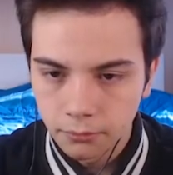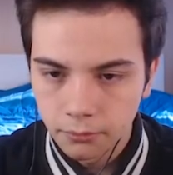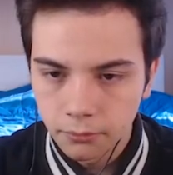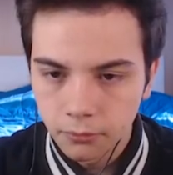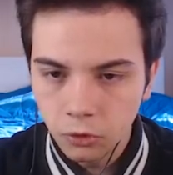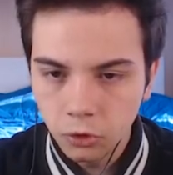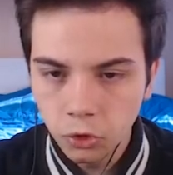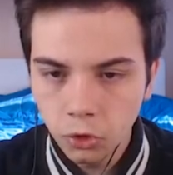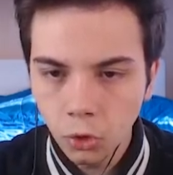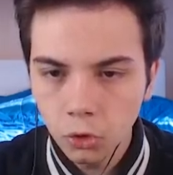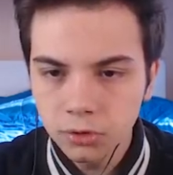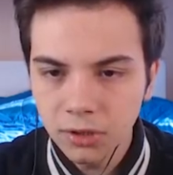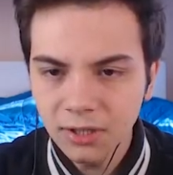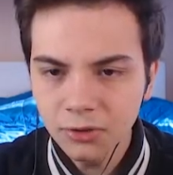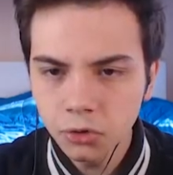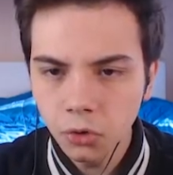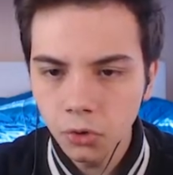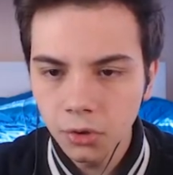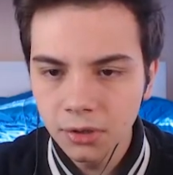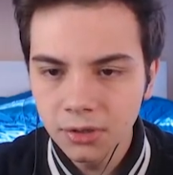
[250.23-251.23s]

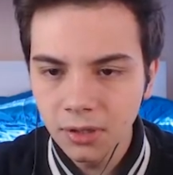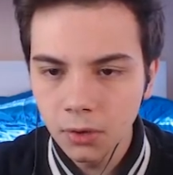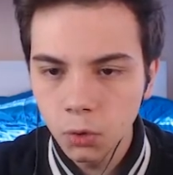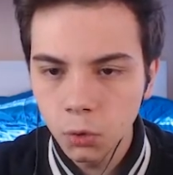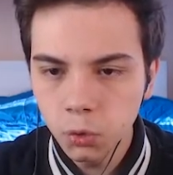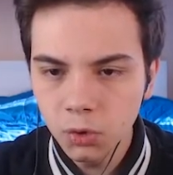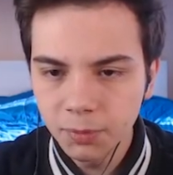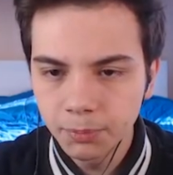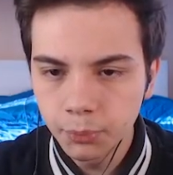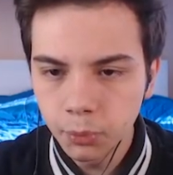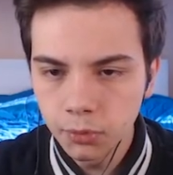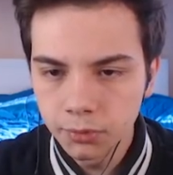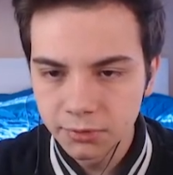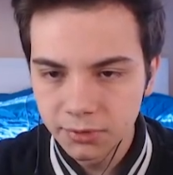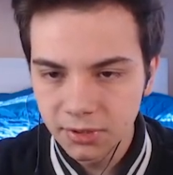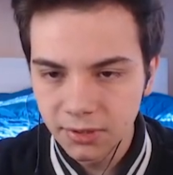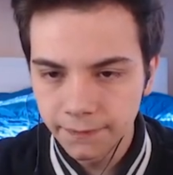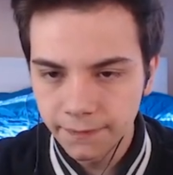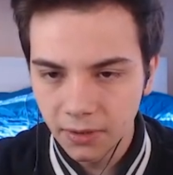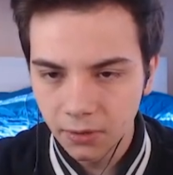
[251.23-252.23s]
Soltanto in alcuni punti
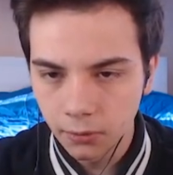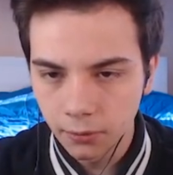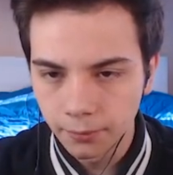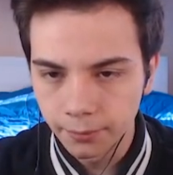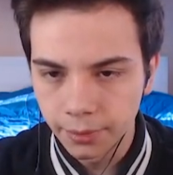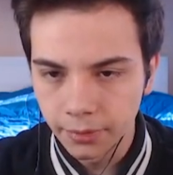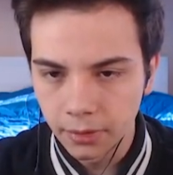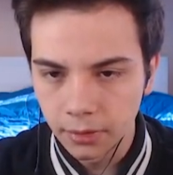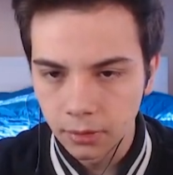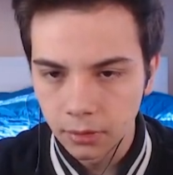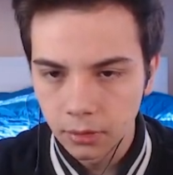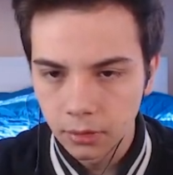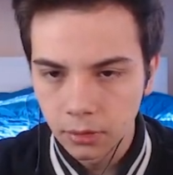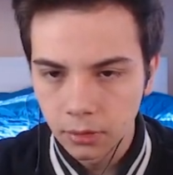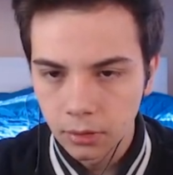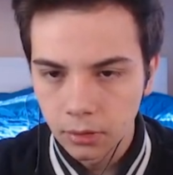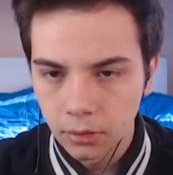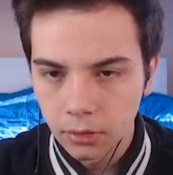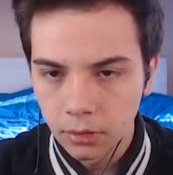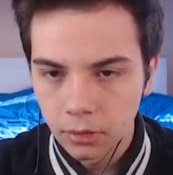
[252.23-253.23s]
ti fa rompere.
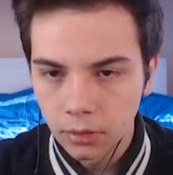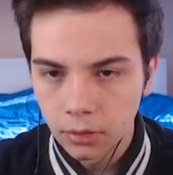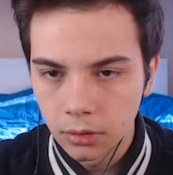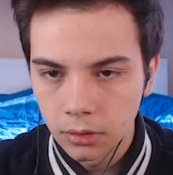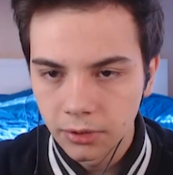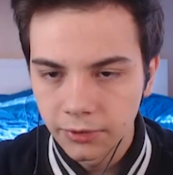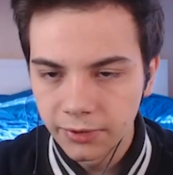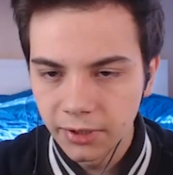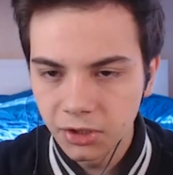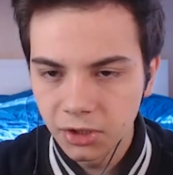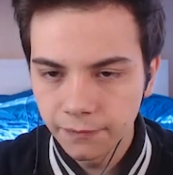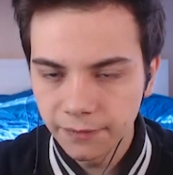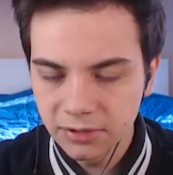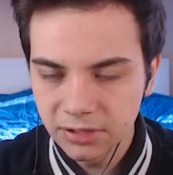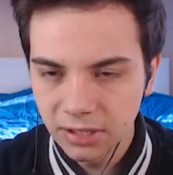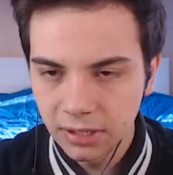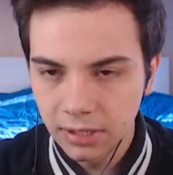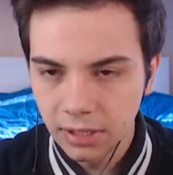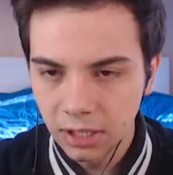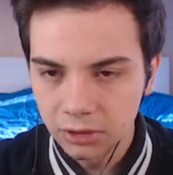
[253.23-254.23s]
Se ci
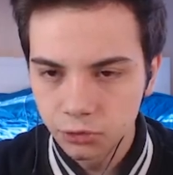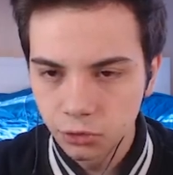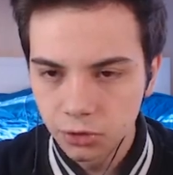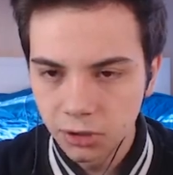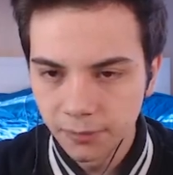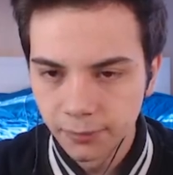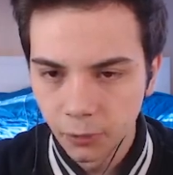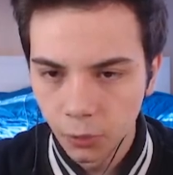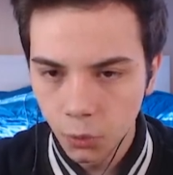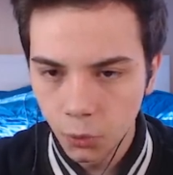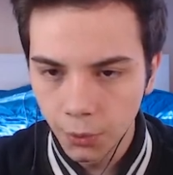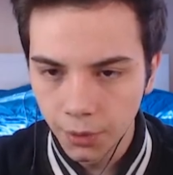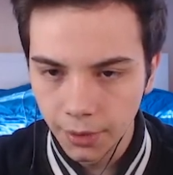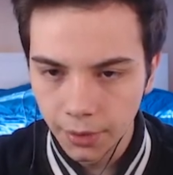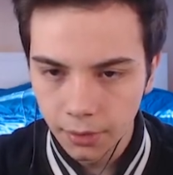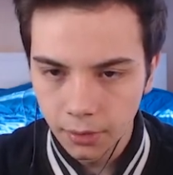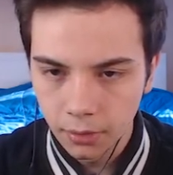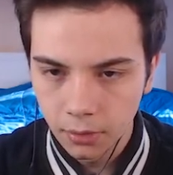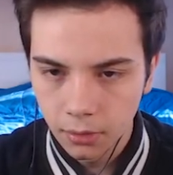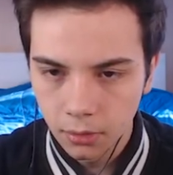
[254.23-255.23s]
fate caso, tipo
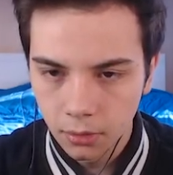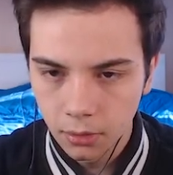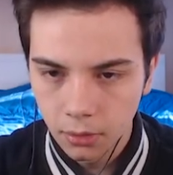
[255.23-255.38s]
qui.